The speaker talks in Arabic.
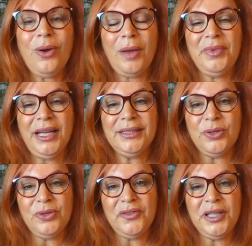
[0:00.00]
وعم
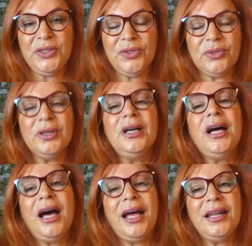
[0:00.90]
يحضروا الفيديو
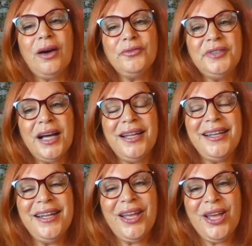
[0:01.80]
الأفضل